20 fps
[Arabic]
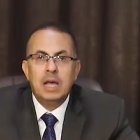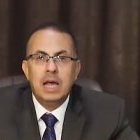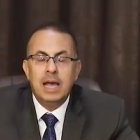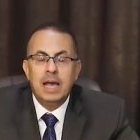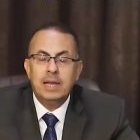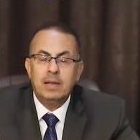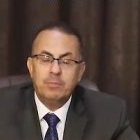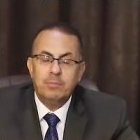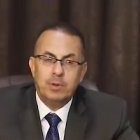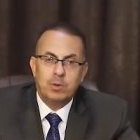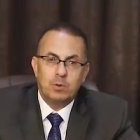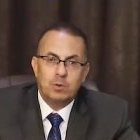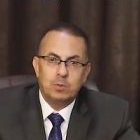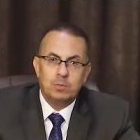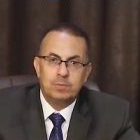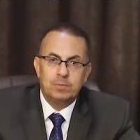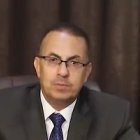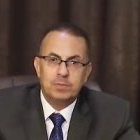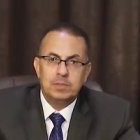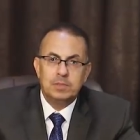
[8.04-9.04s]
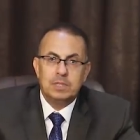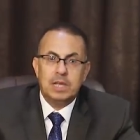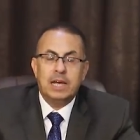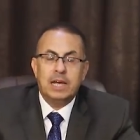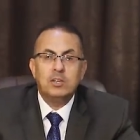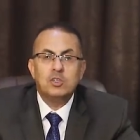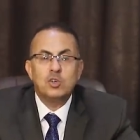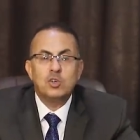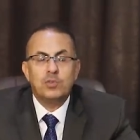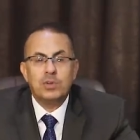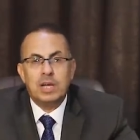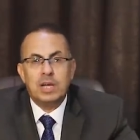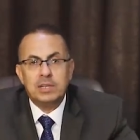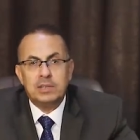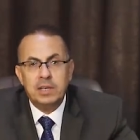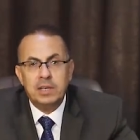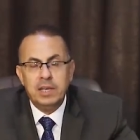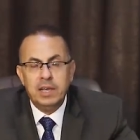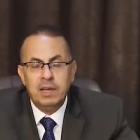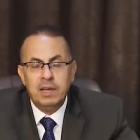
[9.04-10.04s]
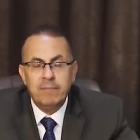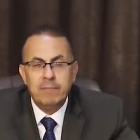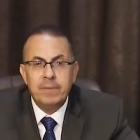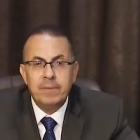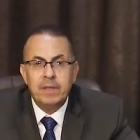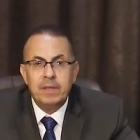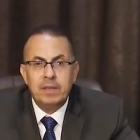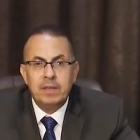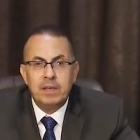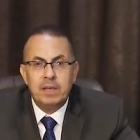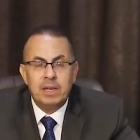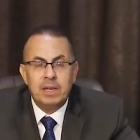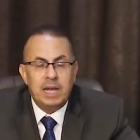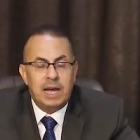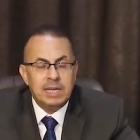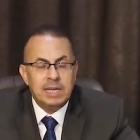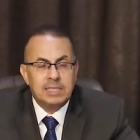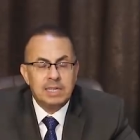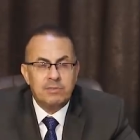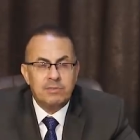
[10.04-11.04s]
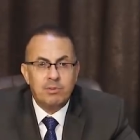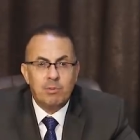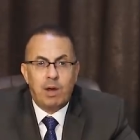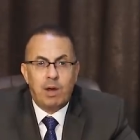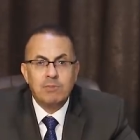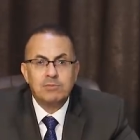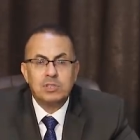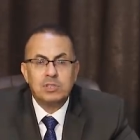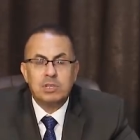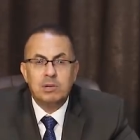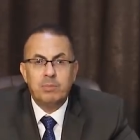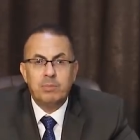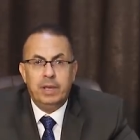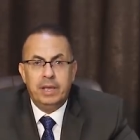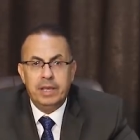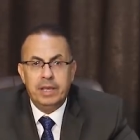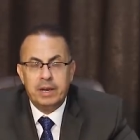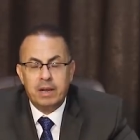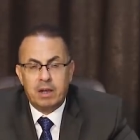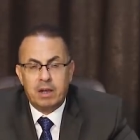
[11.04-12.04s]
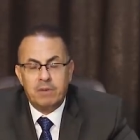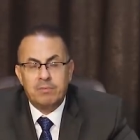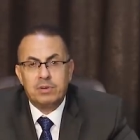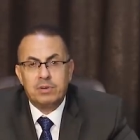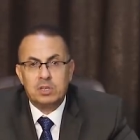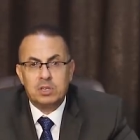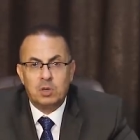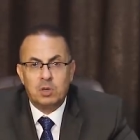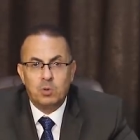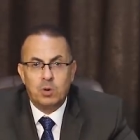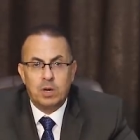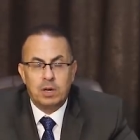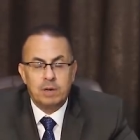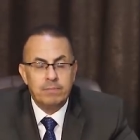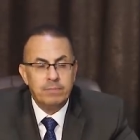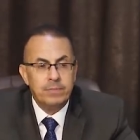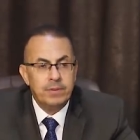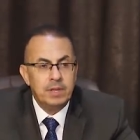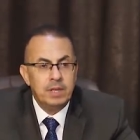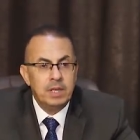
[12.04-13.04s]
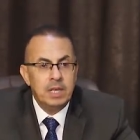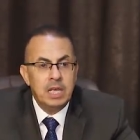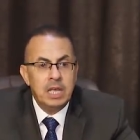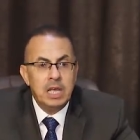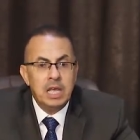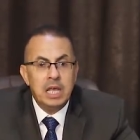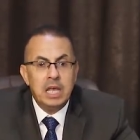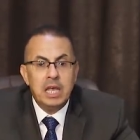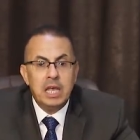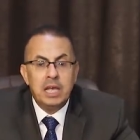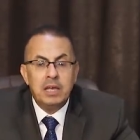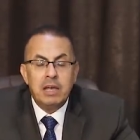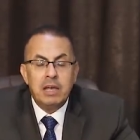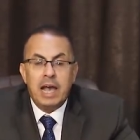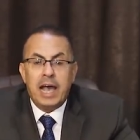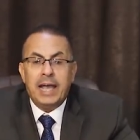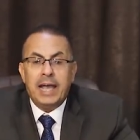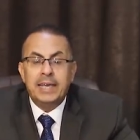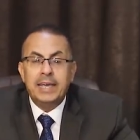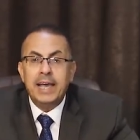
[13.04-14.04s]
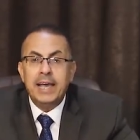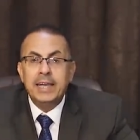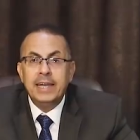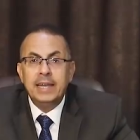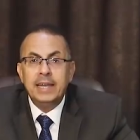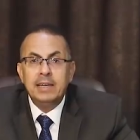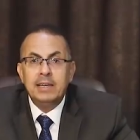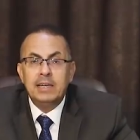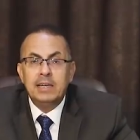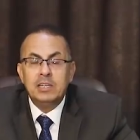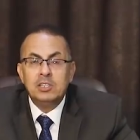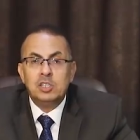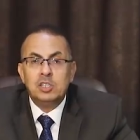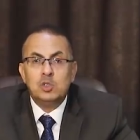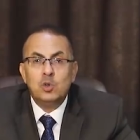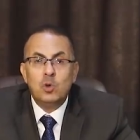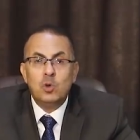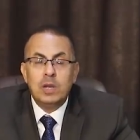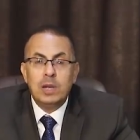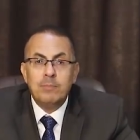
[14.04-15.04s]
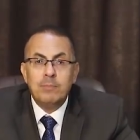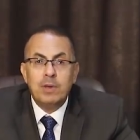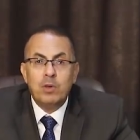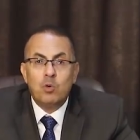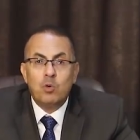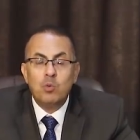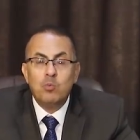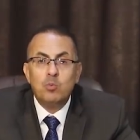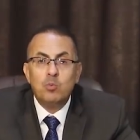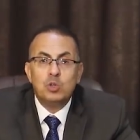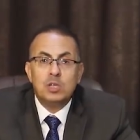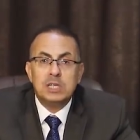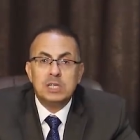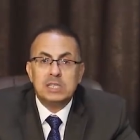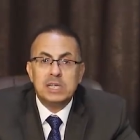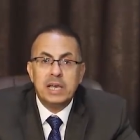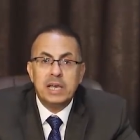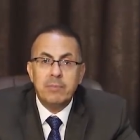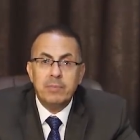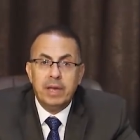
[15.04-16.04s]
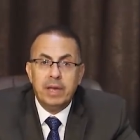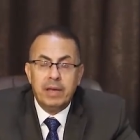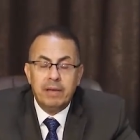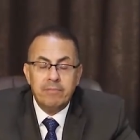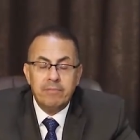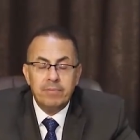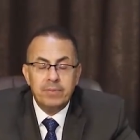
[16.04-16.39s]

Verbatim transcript: اهلا بيكم تعالوا نشوف القضيه اللي حصلت في محافظه البحيره كفر الدوار احيانا الزوج لما يكون متسامح